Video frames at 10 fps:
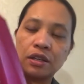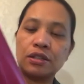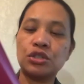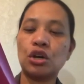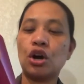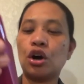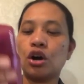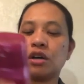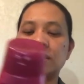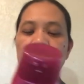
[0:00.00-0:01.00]
So,
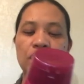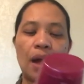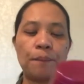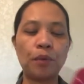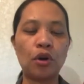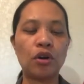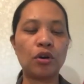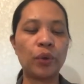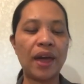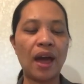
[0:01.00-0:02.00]
sa shampoo,
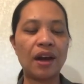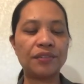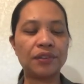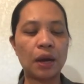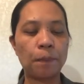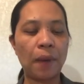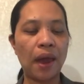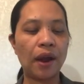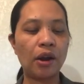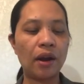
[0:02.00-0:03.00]
we have
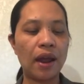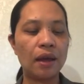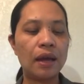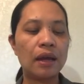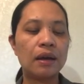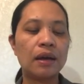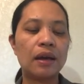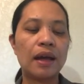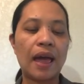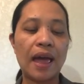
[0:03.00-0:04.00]
repair
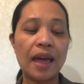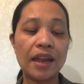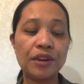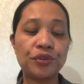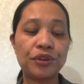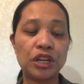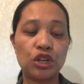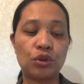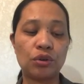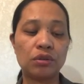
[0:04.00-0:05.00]
and
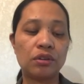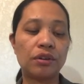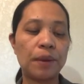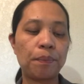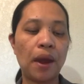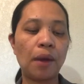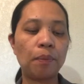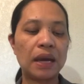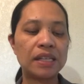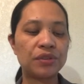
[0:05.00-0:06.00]
renew. Repair
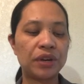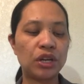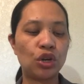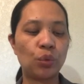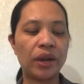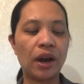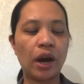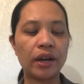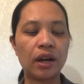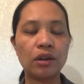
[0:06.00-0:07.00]
plus renew with
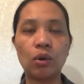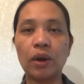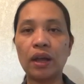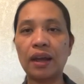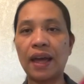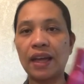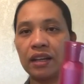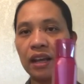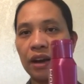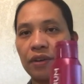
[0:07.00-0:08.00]
argan oil and
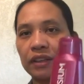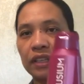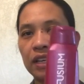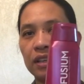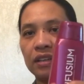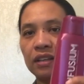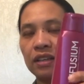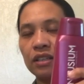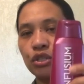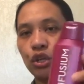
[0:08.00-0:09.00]
keratin.
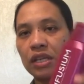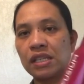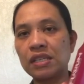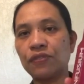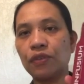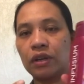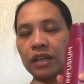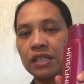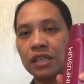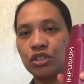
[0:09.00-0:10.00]
So, this is,
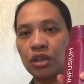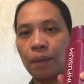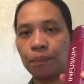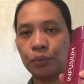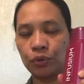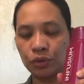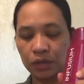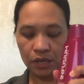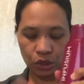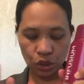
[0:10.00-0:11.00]
this is shampoo.
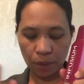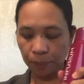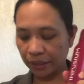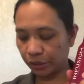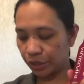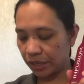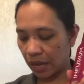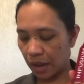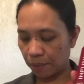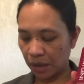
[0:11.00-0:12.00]
So, ang partner
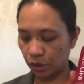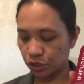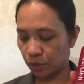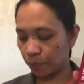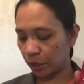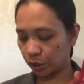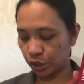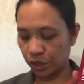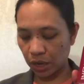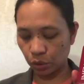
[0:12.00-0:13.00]
niya, mayroon siyang partner
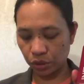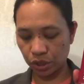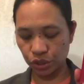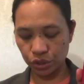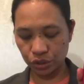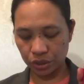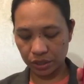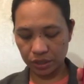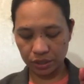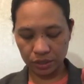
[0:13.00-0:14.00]
na
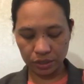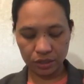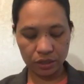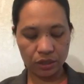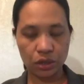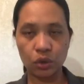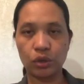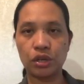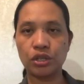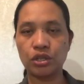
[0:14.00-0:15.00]
conditioner.
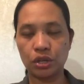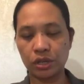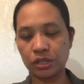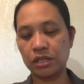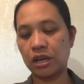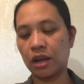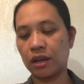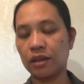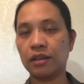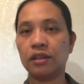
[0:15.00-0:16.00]
Conditioner siya.
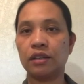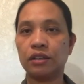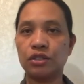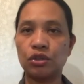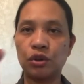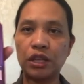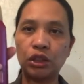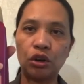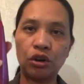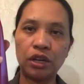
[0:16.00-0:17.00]
So,
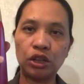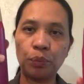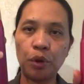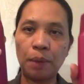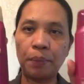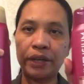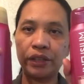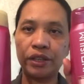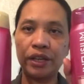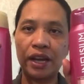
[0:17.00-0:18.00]
ito. Ito po ang
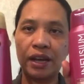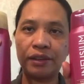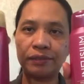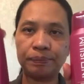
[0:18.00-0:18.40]
partner niya.